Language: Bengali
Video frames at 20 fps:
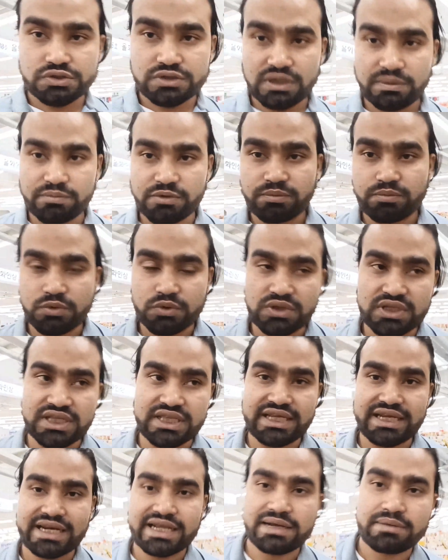আপনার
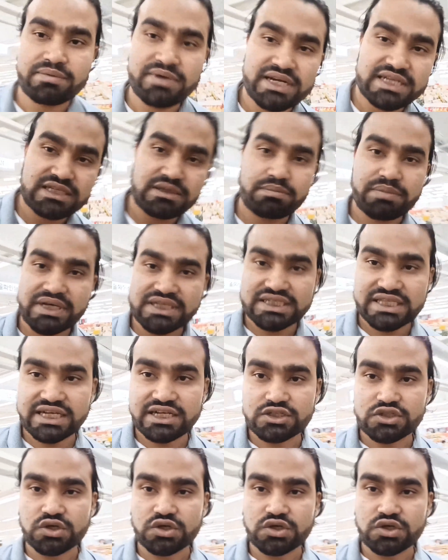প্রতিদিন এবারে যে পাঁচ থেকে